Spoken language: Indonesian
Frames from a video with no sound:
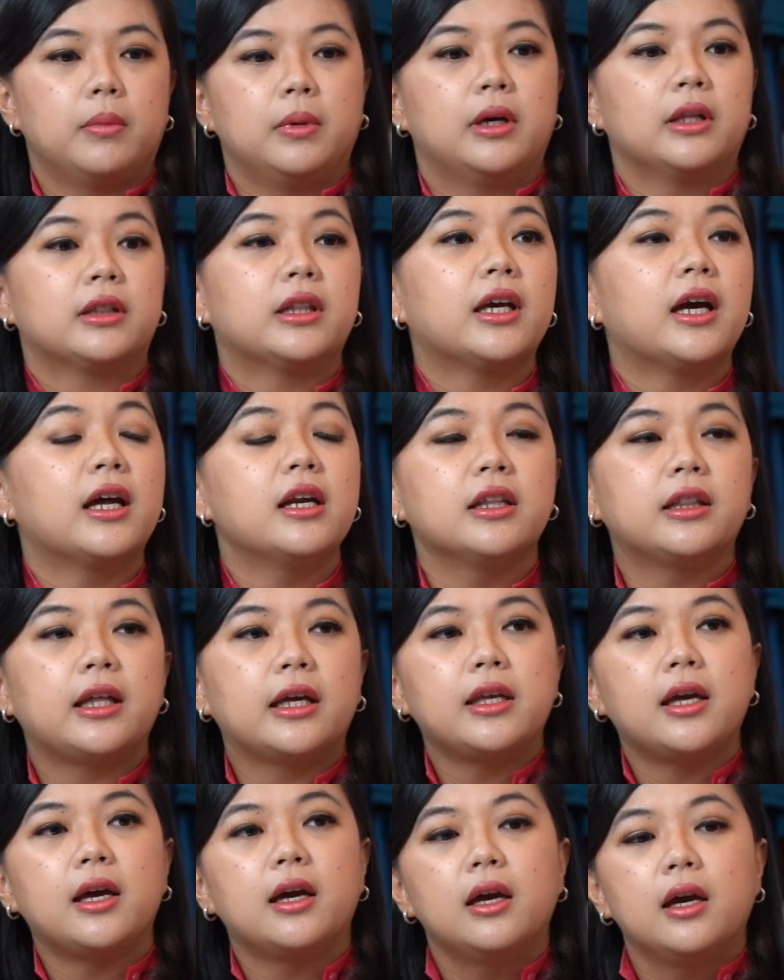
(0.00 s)
ketika
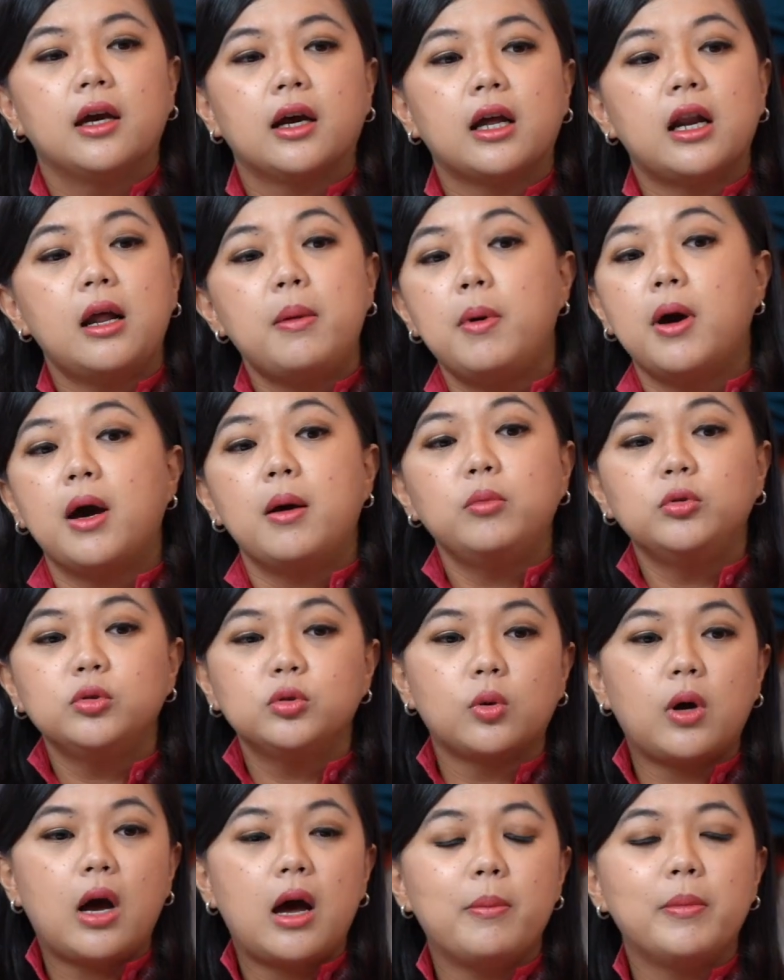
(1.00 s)
ditanya kenapa kamu
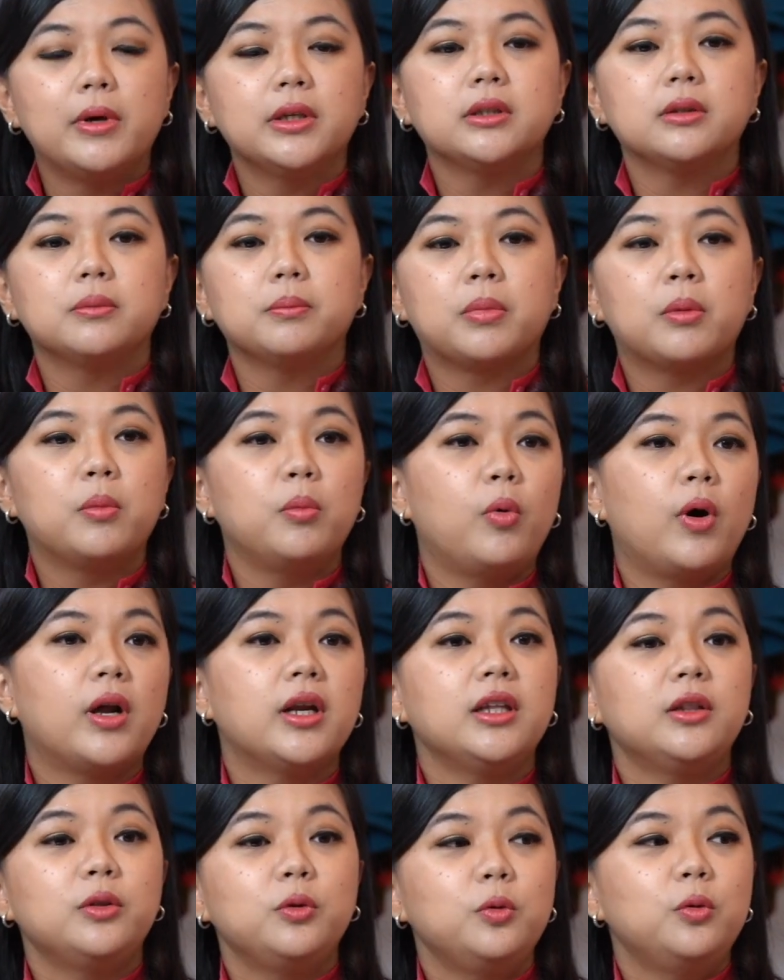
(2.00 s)
suka sama perempuan
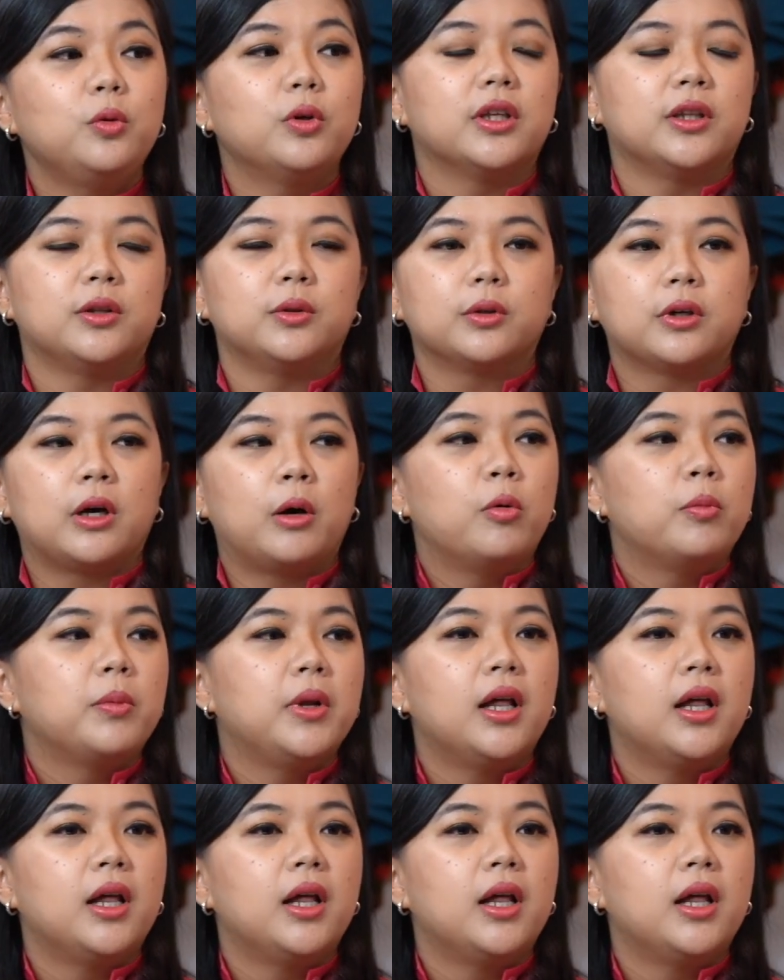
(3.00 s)
itu gitu kamu hmm.